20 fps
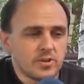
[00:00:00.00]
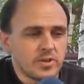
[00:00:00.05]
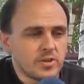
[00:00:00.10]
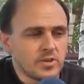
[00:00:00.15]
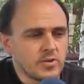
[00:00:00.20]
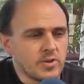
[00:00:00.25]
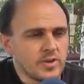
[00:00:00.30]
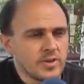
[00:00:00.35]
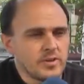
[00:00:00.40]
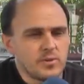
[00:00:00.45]

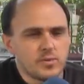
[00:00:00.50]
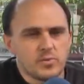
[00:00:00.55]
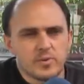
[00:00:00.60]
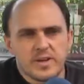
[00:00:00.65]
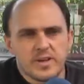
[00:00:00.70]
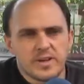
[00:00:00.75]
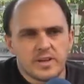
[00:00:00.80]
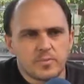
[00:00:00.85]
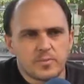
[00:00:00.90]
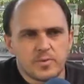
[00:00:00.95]
lógico, hay
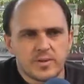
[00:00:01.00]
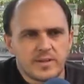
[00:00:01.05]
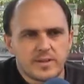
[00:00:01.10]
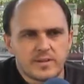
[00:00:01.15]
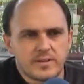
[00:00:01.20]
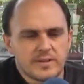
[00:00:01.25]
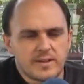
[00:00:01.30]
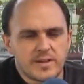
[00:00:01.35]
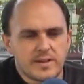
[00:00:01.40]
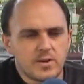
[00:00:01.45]
lugares que por
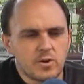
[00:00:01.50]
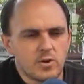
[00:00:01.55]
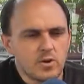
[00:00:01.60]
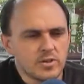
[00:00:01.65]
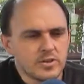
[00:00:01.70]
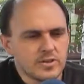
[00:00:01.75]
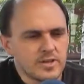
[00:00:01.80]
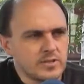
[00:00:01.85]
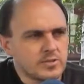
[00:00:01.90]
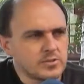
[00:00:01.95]
ahí las
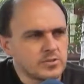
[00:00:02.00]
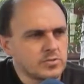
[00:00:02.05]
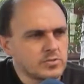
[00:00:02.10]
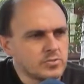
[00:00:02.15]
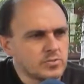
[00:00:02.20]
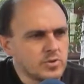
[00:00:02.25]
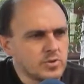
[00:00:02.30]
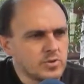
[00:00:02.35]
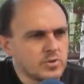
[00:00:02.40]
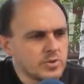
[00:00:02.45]
cortan, no
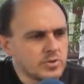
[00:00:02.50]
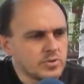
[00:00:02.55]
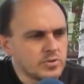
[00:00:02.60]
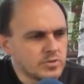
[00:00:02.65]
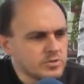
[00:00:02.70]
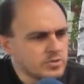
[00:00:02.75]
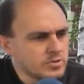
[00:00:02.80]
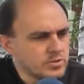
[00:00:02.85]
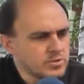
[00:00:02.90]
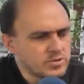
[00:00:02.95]
son turnos
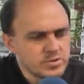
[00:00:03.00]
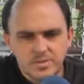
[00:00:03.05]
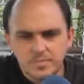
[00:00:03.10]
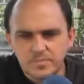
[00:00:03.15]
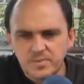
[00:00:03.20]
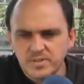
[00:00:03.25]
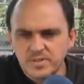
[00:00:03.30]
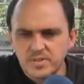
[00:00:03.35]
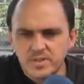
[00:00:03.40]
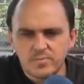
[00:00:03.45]
cortos, nosotros
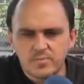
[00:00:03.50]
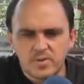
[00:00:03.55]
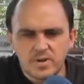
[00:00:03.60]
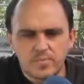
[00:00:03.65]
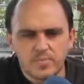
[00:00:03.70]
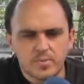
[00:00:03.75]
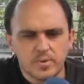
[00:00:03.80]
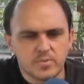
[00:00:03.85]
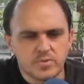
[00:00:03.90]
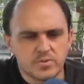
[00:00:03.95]
siempre seguimos
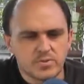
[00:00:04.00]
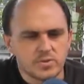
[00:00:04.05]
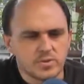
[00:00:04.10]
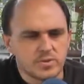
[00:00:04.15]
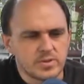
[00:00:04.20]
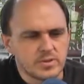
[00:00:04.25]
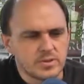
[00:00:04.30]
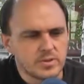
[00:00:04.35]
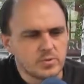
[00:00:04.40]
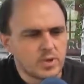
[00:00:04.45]
las
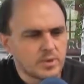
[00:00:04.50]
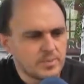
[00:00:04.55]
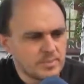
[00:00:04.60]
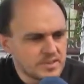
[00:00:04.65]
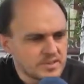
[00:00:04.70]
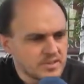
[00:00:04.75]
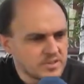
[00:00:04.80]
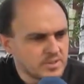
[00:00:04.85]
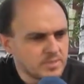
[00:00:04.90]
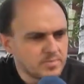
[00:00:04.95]
promociones,
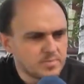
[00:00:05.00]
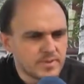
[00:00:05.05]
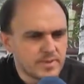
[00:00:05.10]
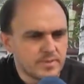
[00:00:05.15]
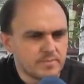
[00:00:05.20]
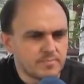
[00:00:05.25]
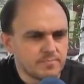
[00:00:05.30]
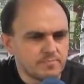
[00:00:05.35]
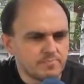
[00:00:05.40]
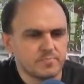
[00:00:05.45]
igualmente
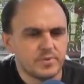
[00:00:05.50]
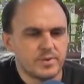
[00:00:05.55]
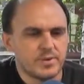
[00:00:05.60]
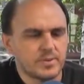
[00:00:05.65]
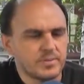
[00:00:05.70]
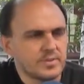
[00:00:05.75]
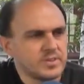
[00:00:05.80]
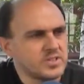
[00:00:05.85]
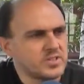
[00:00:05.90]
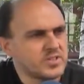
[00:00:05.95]
siempre
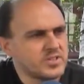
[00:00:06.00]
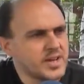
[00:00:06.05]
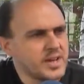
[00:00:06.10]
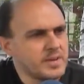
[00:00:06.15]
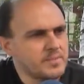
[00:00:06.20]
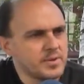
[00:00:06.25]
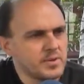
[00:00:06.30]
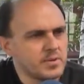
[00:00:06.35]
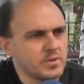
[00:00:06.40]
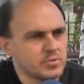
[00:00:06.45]
previamente
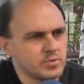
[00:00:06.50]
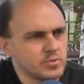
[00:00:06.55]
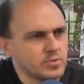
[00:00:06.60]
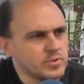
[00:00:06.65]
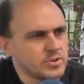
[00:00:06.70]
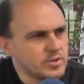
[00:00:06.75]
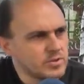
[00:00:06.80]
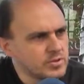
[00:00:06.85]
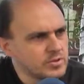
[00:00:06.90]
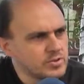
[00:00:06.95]
llamen,
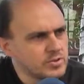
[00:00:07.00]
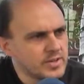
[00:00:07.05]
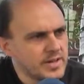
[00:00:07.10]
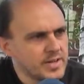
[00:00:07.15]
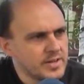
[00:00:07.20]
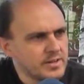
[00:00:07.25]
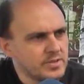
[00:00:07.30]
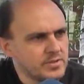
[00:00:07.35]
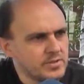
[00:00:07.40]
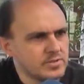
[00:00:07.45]
consulten los
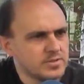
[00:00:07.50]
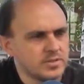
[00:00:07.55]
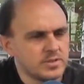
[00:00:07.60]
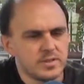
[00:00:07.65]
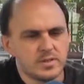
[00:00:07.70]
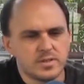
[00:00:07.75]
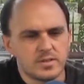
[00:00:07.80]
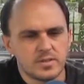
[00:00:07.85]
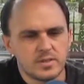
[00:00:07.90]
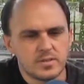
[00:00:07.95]
horarios
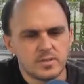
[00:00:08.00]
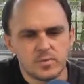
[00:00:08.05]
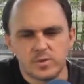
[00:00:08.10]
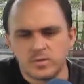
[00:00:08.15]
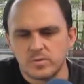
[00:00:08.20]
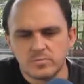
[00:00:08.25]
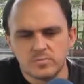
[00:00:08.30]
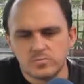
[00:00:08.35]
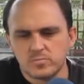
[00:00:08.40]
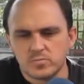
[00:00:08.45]
y
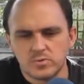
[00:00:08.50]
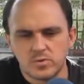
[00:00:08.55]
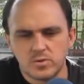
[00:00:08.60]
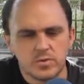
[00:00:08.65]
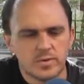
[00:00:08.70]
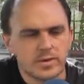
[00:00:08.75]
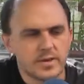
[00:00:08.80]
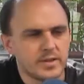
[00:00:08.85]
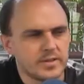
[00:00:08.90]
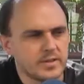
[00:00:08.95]
bueno,
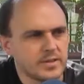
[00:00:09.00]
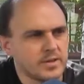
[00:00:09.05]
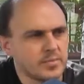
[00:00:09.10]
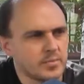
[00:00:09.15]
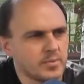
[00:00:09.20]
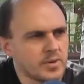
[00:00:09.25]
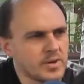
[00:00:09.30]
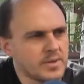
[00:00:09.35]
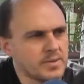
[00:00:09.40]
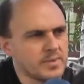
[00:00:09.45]
no van a
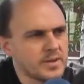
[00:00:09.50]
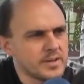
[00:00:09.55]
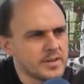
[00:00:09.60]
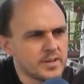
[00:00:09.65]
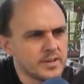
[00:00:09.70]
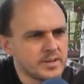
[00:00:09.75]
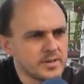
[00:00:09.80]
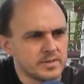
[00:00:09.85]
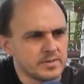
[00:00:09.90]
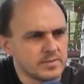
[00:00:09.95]
tener problema
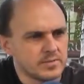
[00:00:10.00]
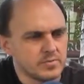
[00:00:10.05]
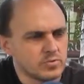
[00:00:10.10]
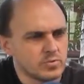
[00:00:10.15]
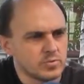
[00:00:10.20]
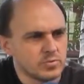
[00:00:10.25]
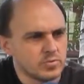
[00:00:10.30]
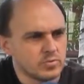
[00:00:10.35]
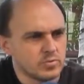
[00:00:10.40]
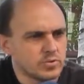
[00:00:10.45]
que
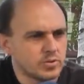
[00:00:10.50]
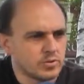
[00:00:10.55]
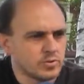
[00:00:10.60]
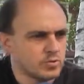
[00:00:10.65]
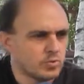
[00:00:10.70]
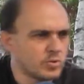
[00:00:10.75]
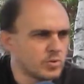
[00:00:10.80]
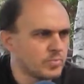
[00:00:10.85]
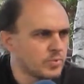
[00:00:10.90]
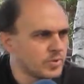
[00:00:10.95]
con un
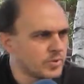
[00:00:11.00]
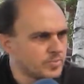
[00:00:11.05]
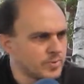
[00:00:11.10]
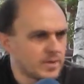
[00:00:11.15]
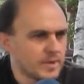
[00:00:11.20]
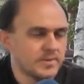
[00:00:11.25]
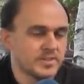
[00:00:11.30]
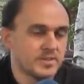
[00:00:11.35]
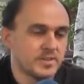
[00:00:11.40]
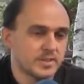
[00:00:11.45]
solo turno
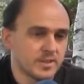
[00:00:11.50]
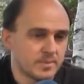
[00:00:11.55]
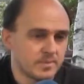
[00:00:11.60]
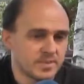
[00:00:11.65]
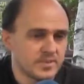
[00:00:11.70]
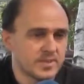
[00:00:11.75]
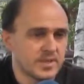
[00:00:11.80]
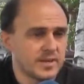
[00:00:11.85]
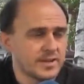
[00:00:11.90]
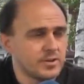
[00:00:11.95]
pueden a veces hasta
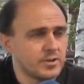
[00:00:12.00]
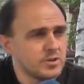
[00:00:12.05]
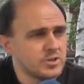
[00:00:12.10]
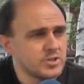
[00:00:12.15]
pasar la